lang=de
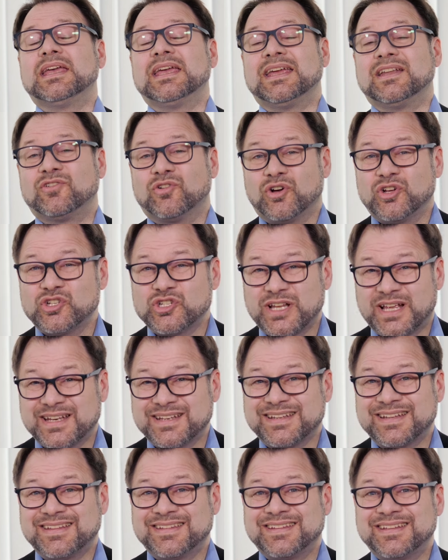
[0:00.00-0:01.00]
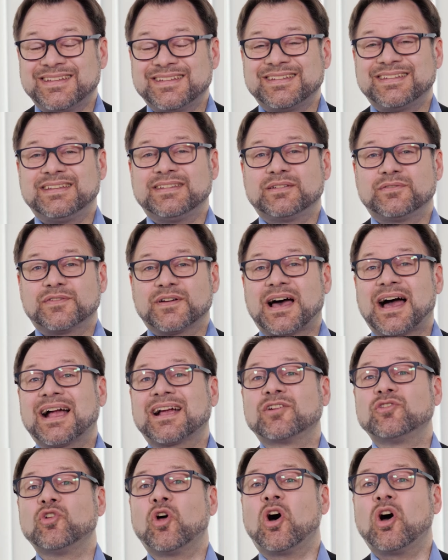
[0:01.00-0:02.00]
In Deutschland sind diese
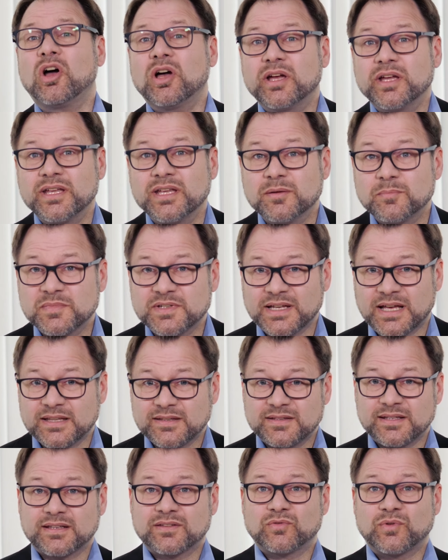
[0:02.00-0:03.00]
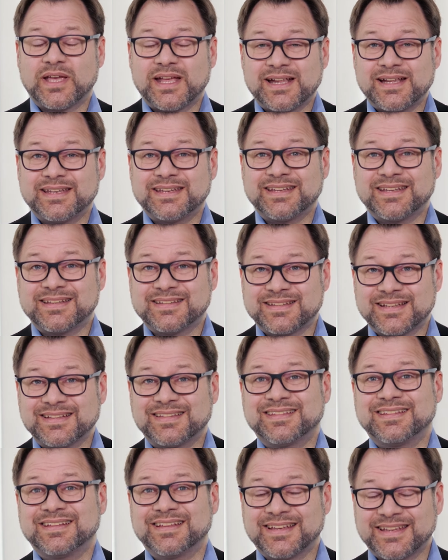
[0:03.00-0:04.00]
Fragen noch im transsexuellen
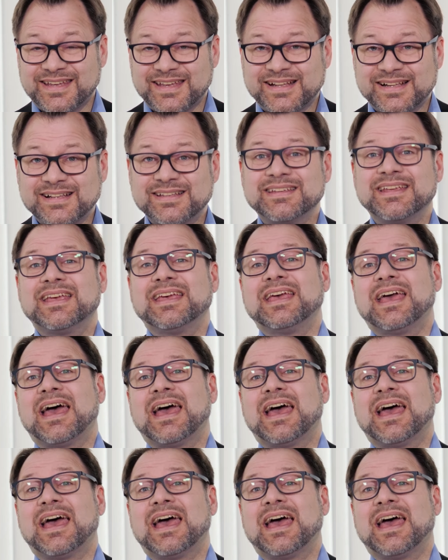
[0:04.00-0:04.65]
Gesetz geregelt.